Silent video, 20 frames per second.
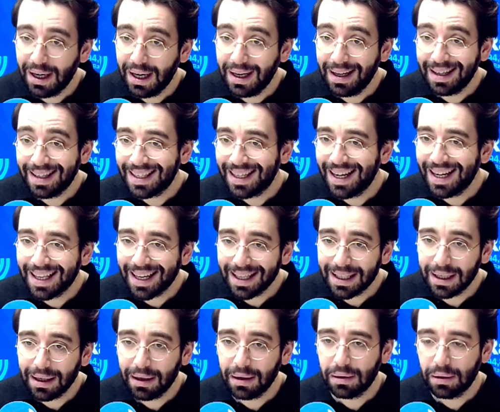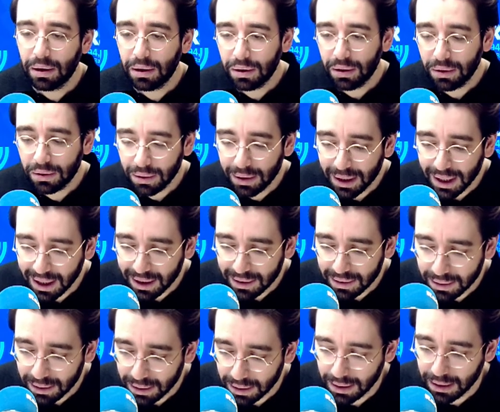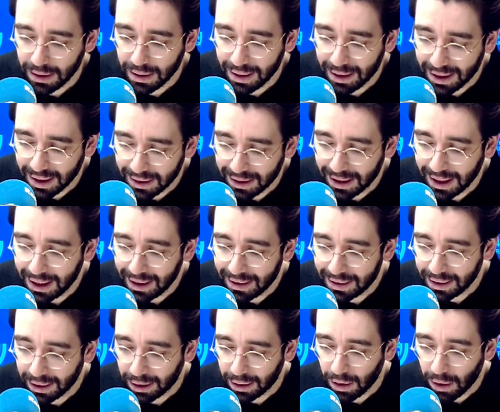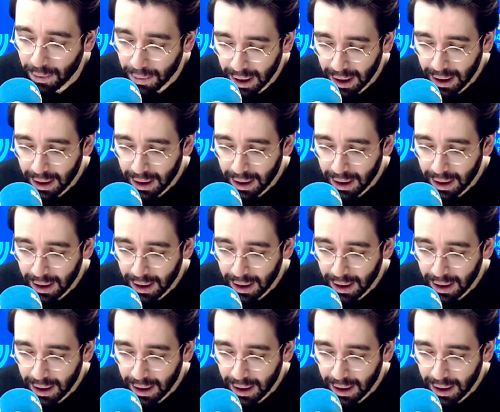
Et ce qui est intéressant dans ce texte d'Esther, c'est que